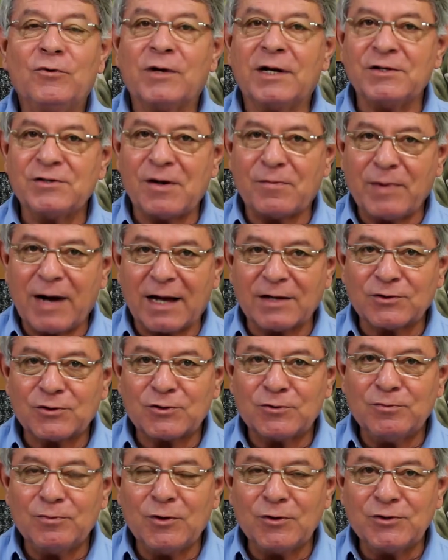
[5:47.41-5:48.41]
Um grande
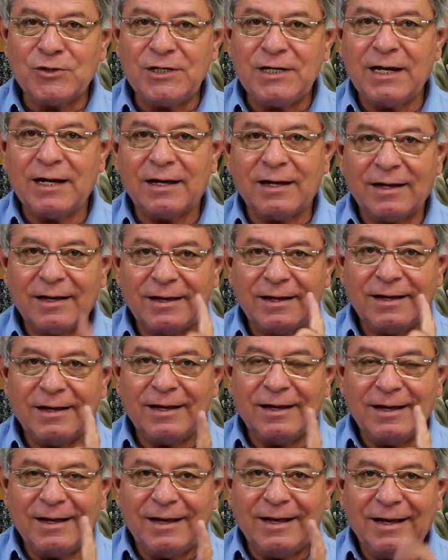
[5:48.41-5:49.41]
abraço, um bom dia
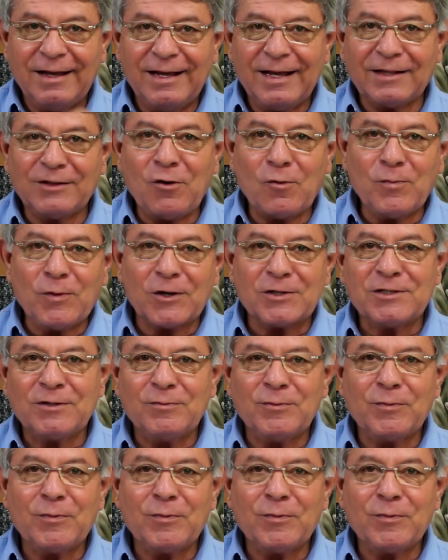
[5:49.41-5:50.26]
e até o próximo